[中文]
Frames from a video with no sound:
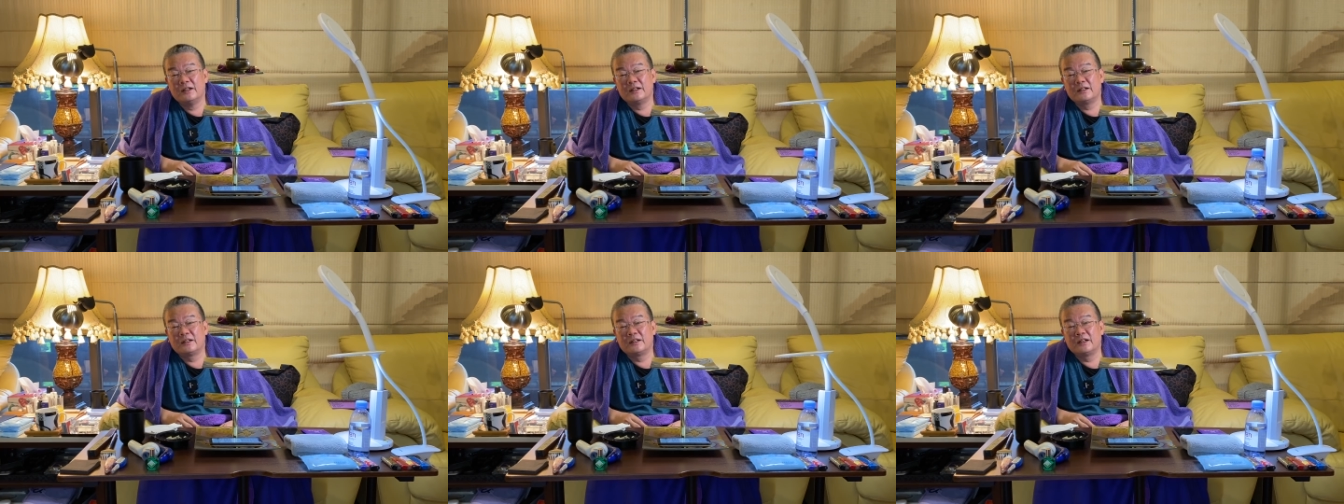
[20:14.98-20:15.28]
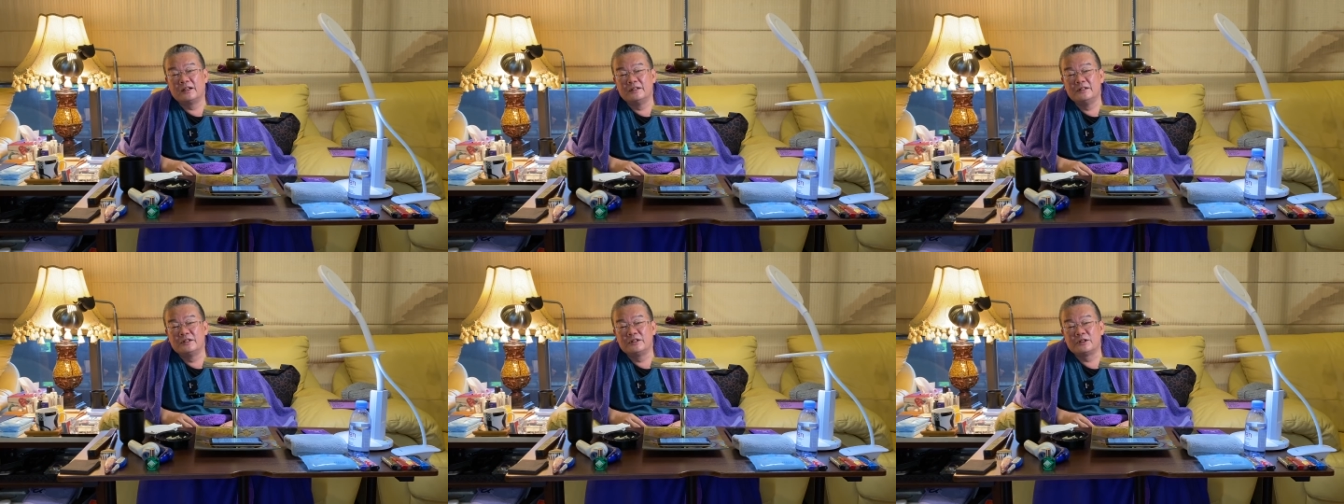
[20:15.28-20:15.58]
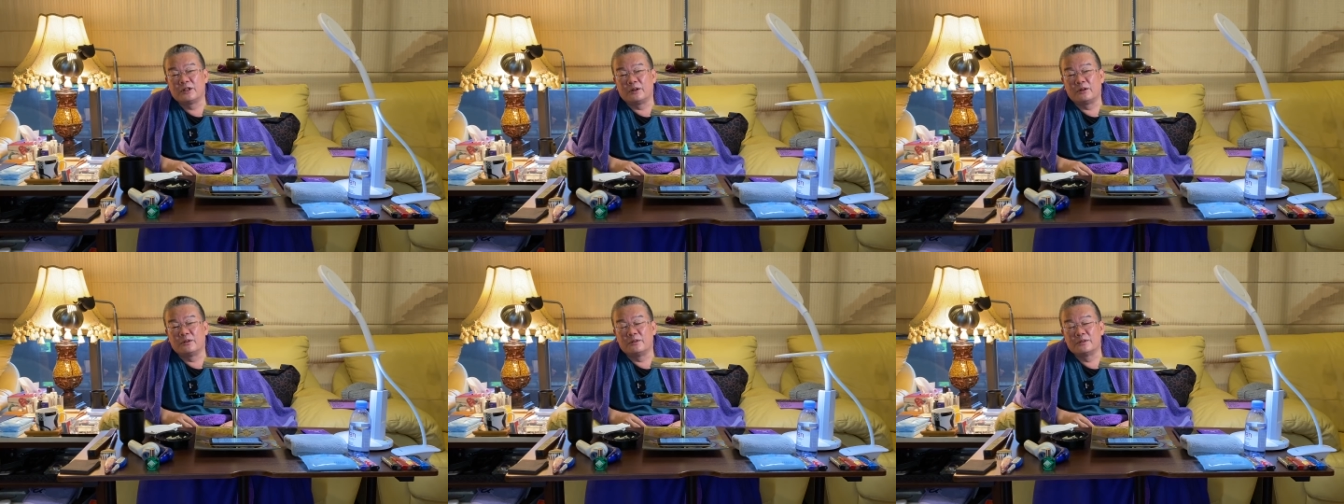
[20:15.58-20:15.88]
陈
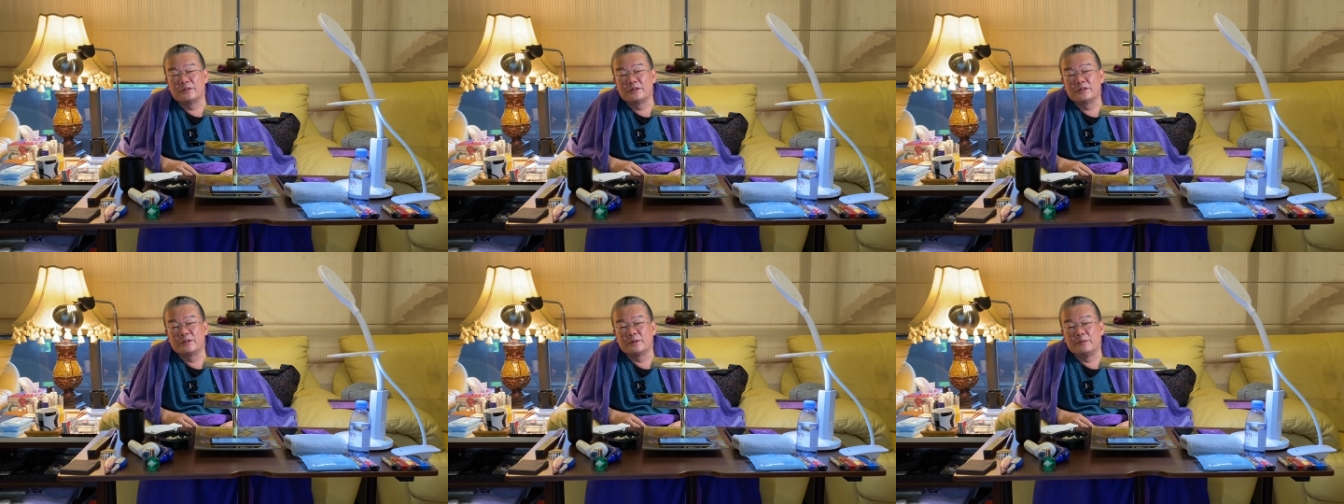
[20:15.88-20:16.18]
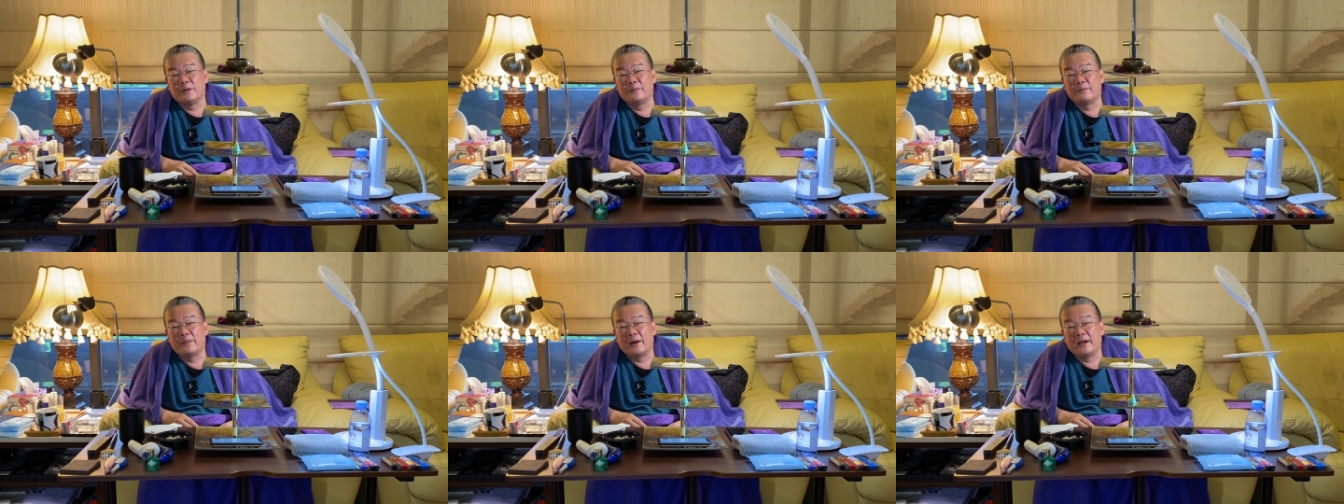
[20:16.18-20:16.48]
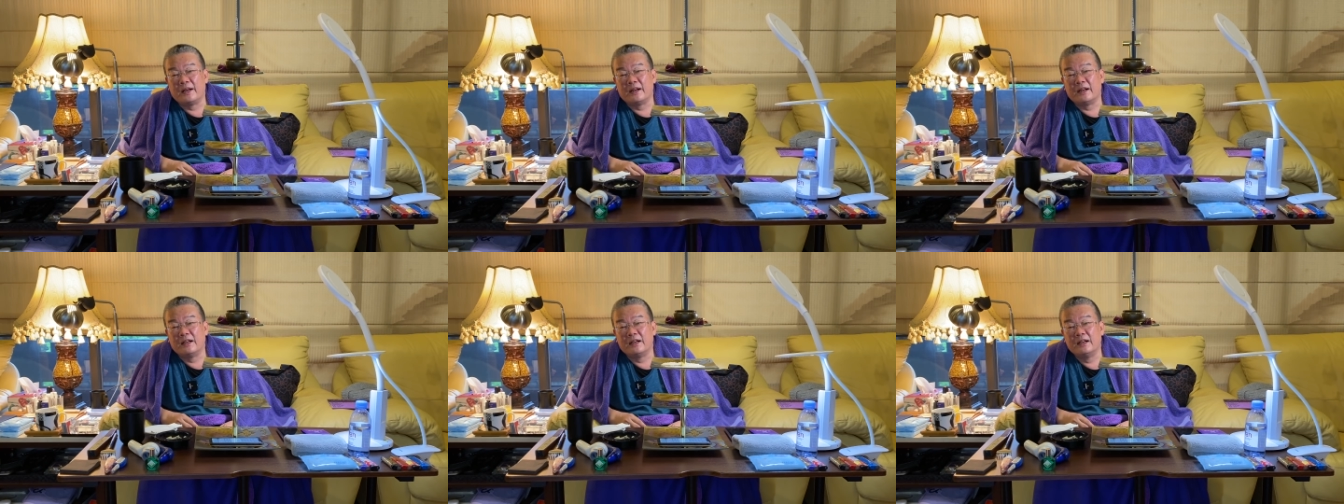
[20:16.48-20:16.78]
小龙是怎么
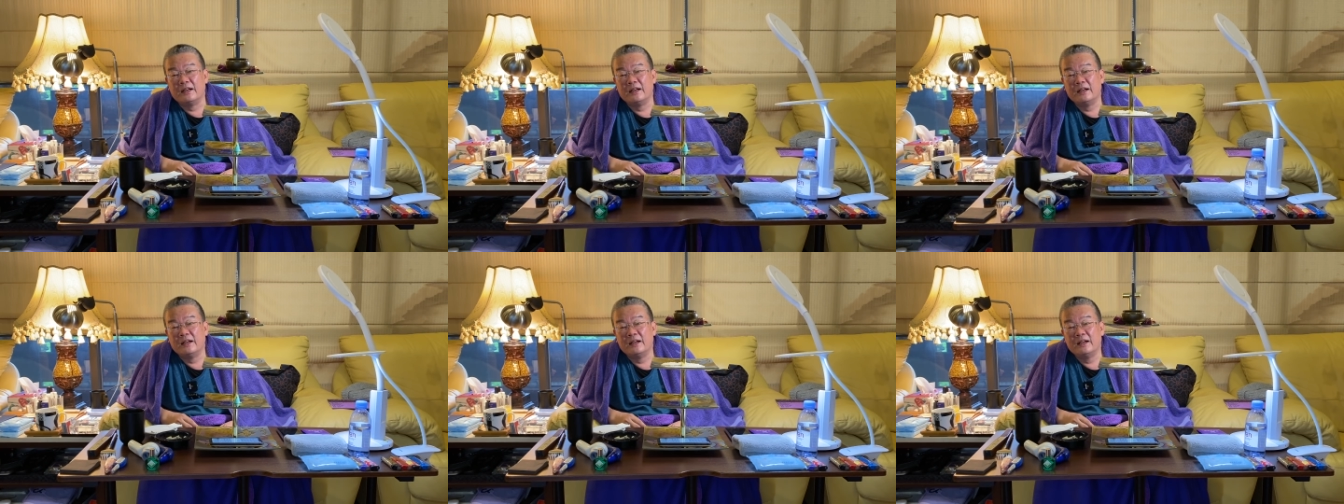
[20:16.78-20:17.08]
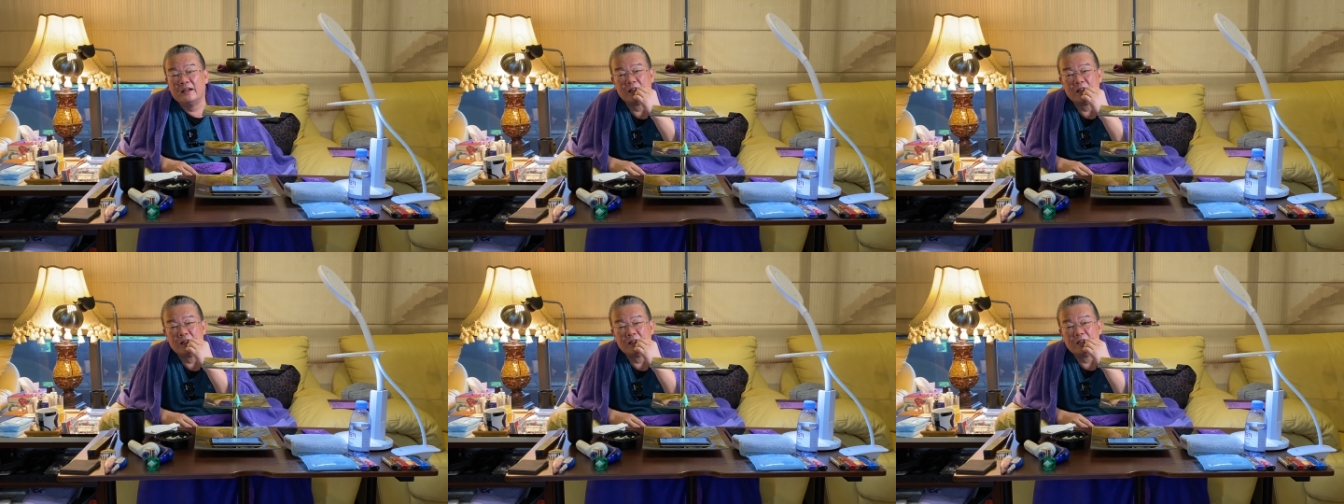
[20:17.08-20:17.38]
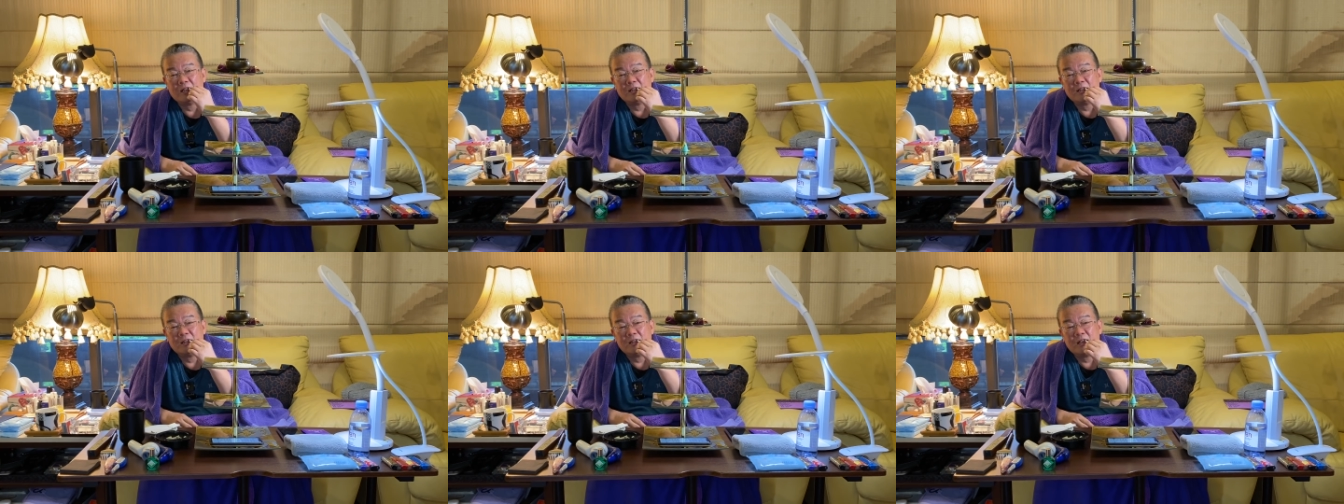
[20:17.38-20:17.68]
摆呢？
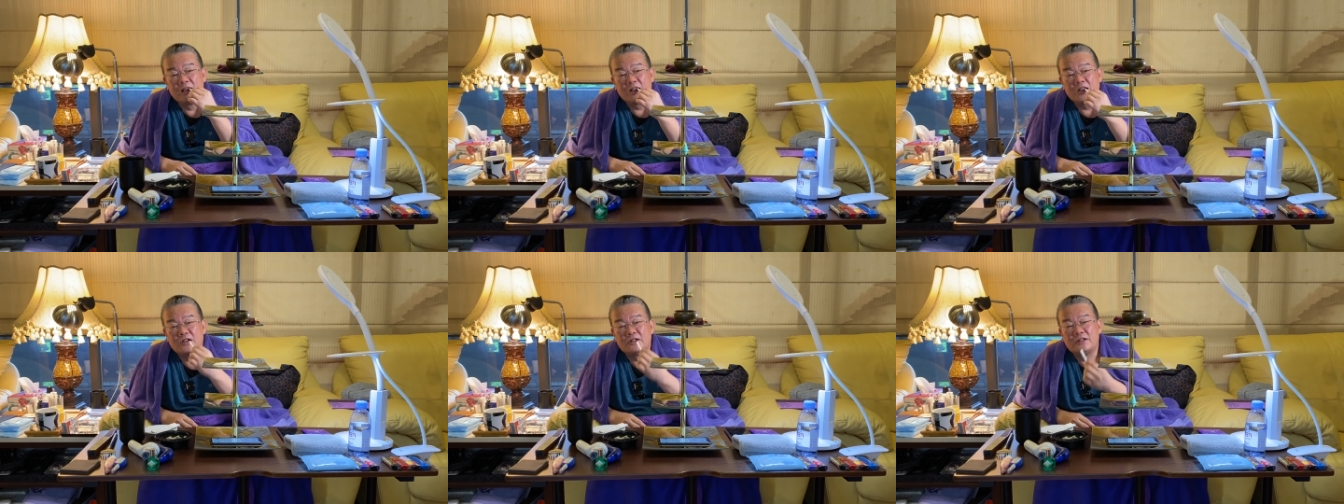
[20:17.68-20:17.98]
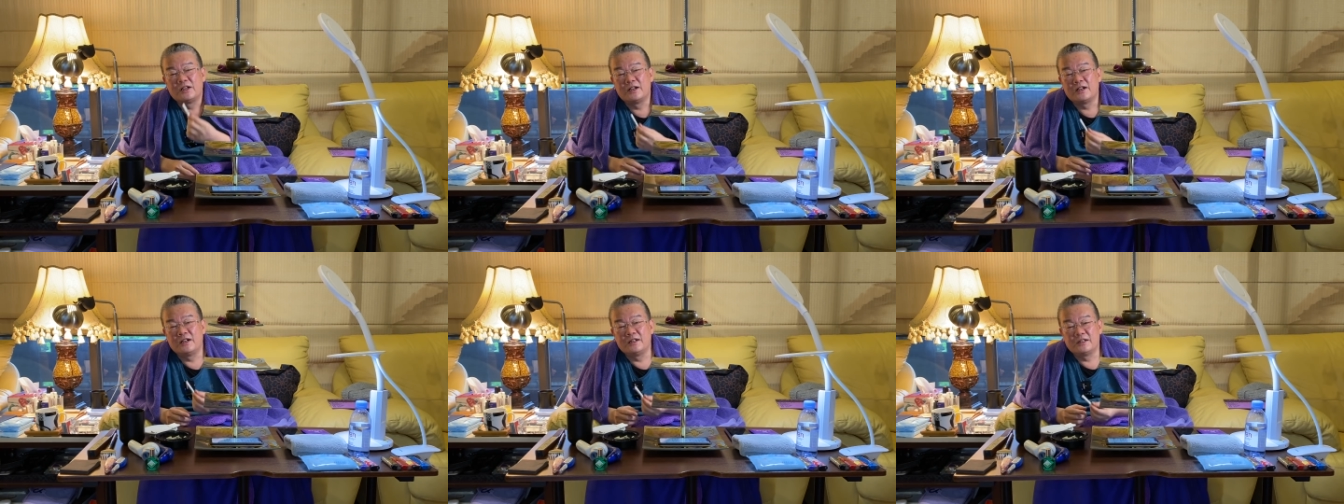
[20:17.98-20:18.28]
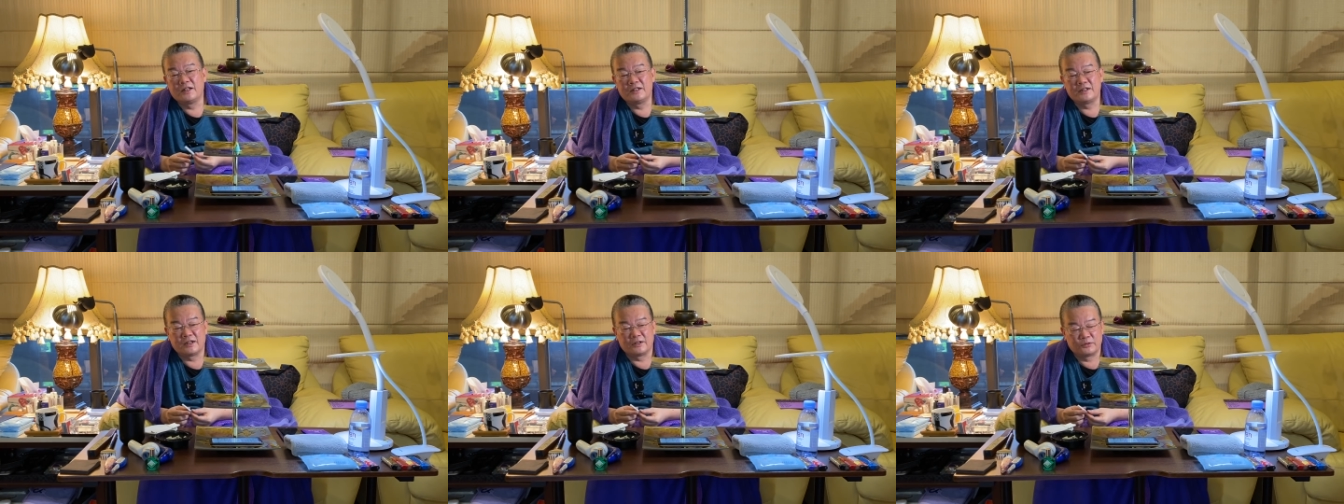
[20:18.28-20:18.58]
就像刚
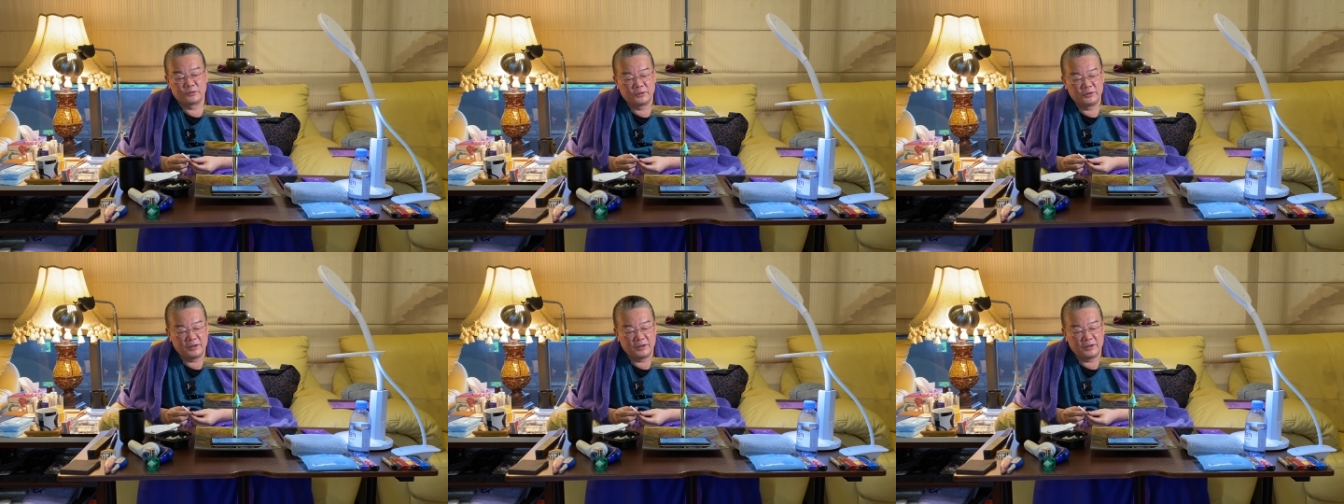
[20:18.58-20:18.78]
才讲说，